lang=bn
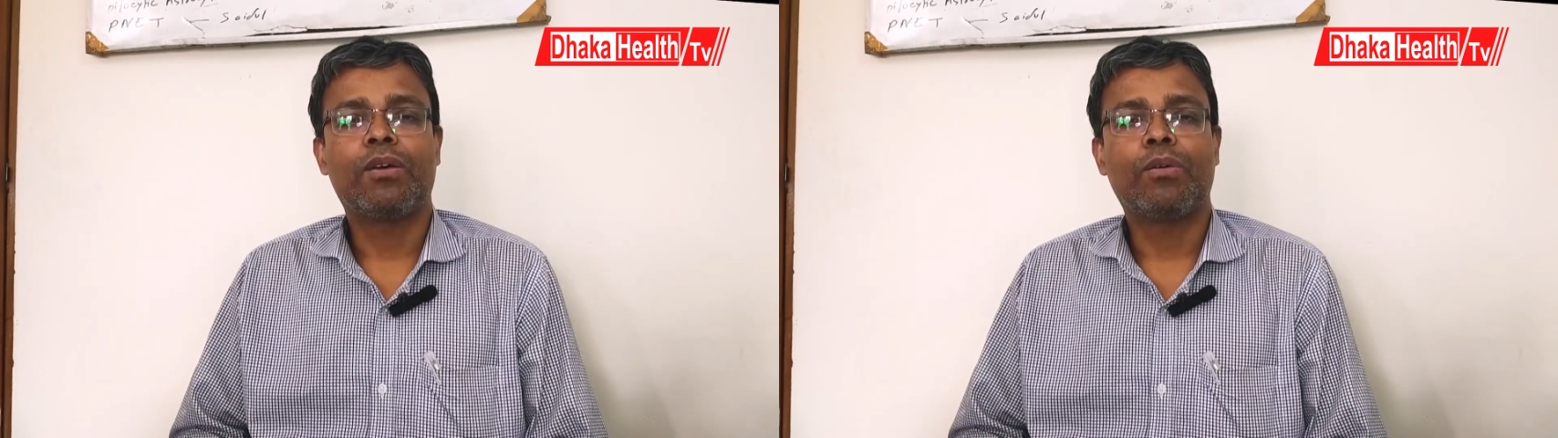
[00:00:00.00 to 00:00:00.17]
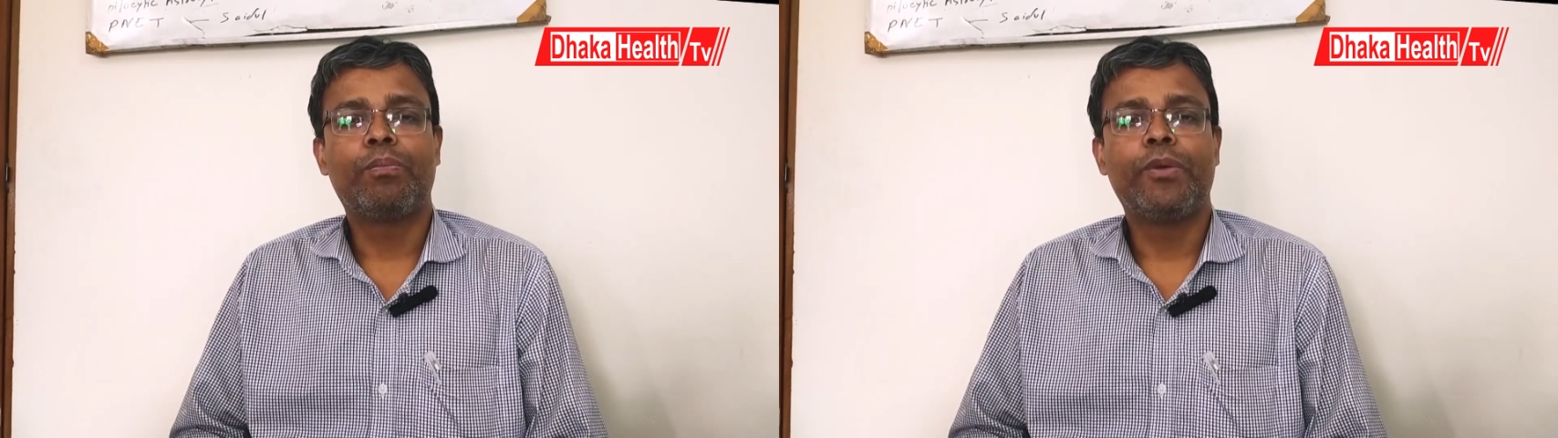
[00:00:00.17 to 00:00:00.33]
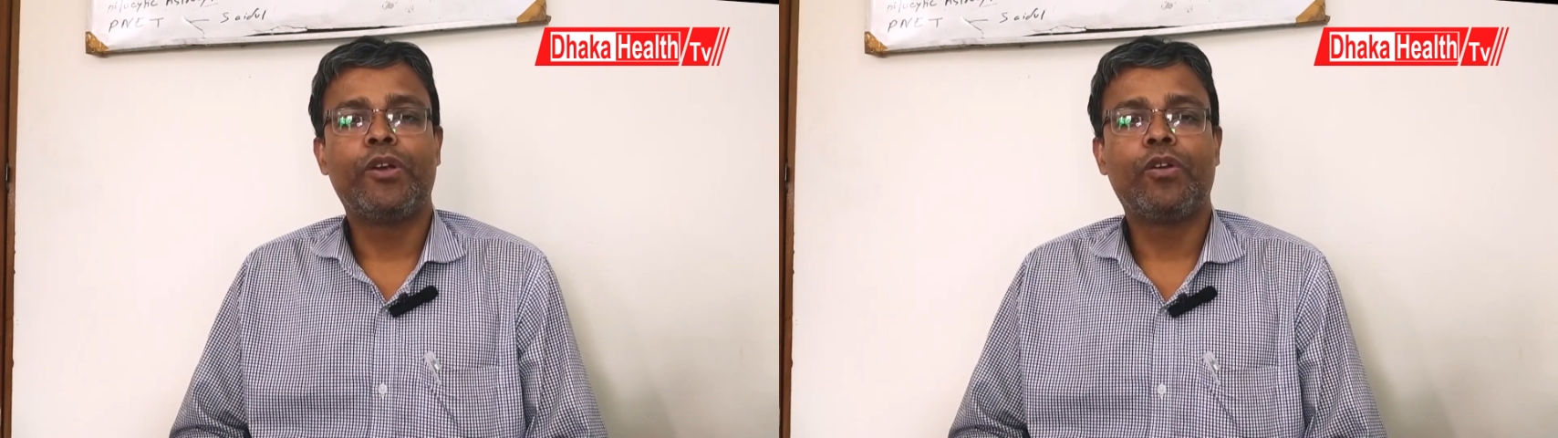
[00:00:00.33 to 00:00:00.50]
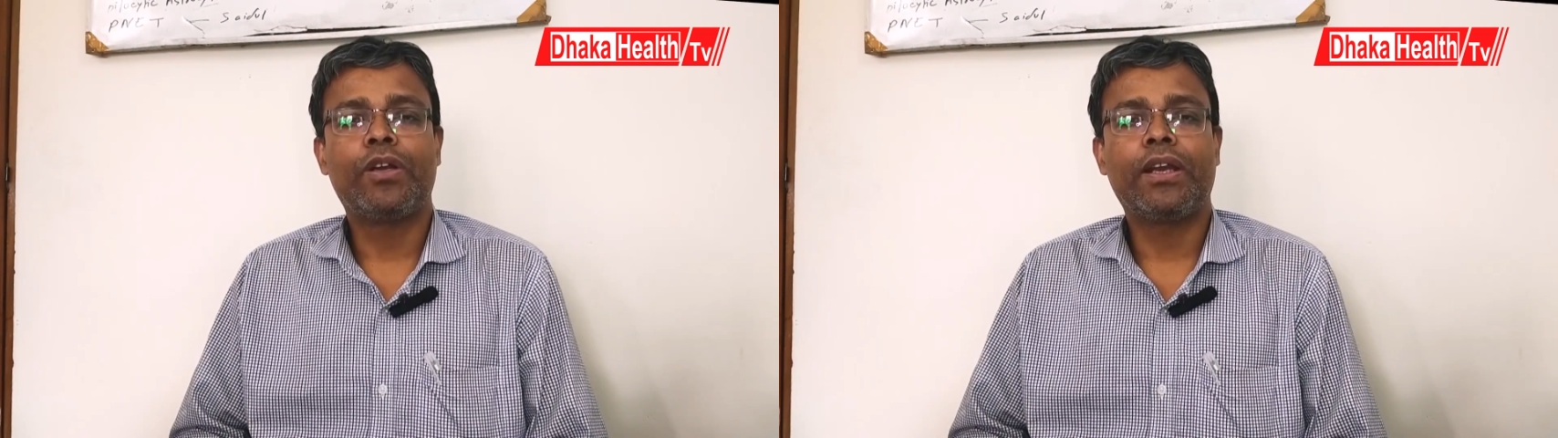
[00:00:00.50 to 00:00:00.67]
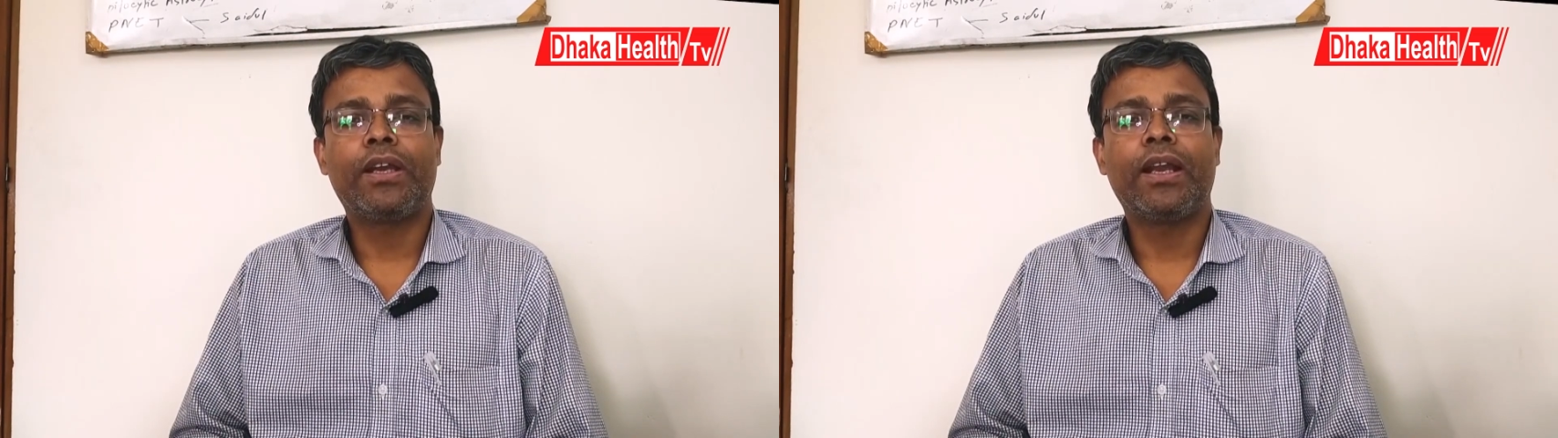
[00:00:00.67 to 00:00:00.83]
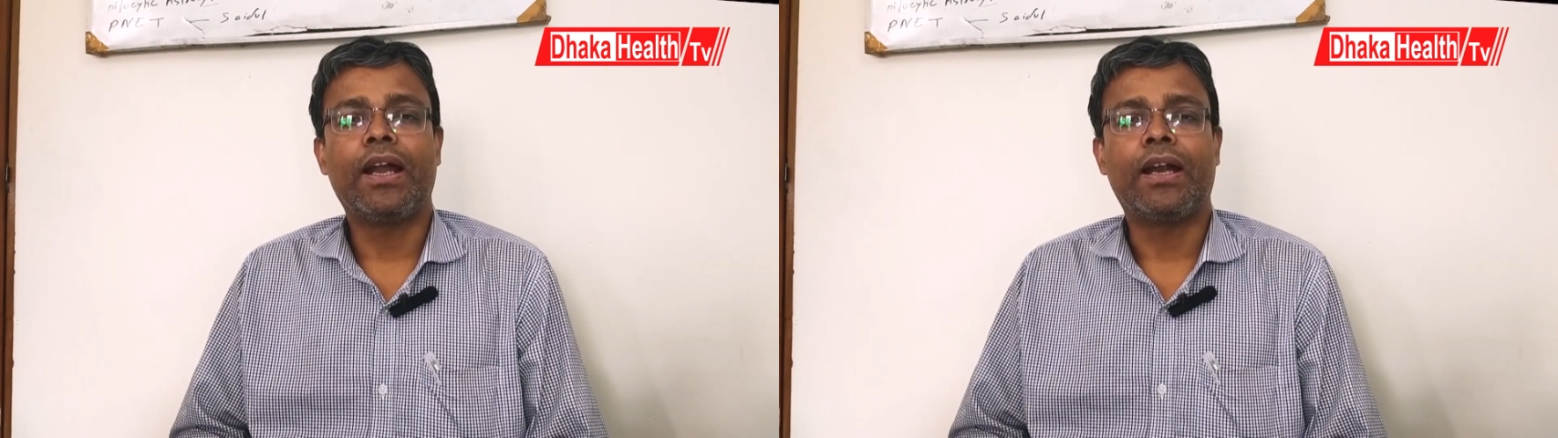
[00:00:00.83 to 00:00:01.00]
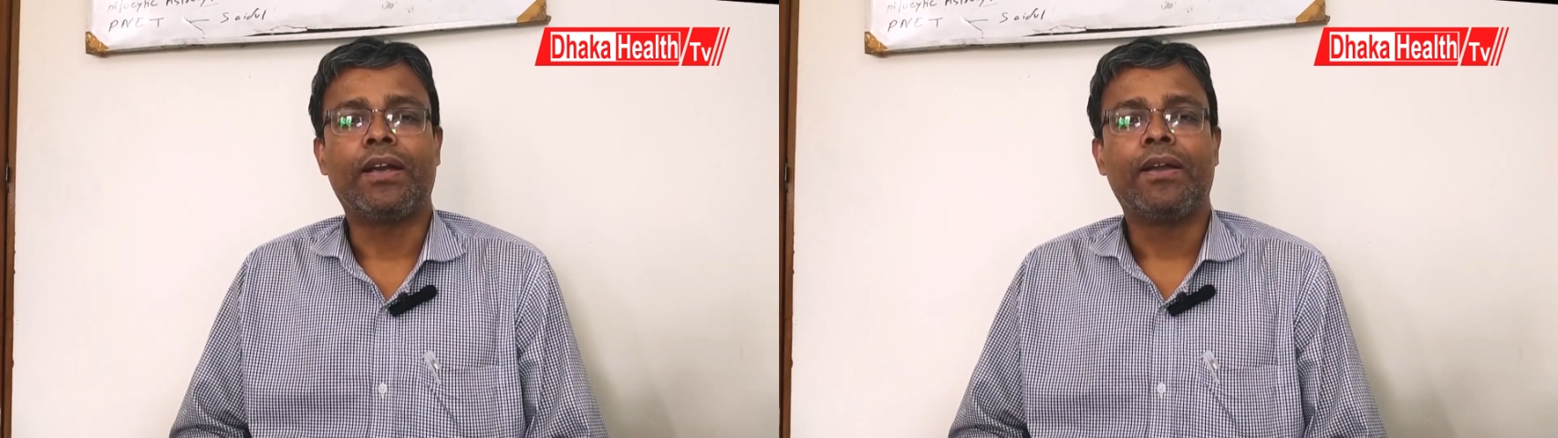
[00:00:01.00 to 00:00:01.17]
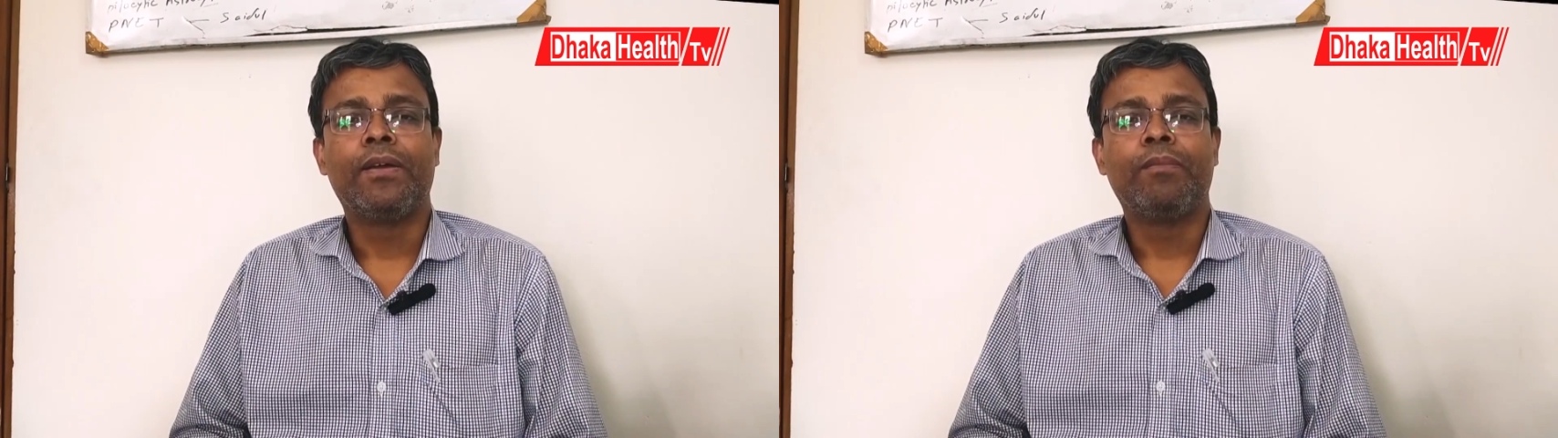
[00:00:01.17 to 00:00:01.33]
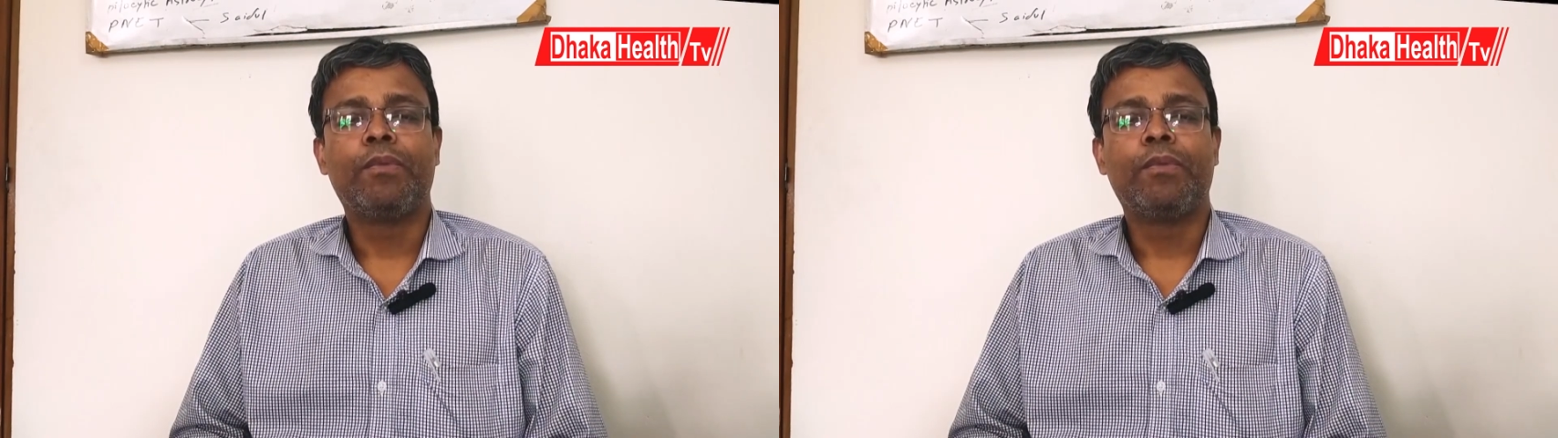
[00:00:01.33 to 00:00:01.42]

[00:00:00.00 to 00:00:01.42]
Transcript: যেমন পিটুটারি গ্ল্যান্ড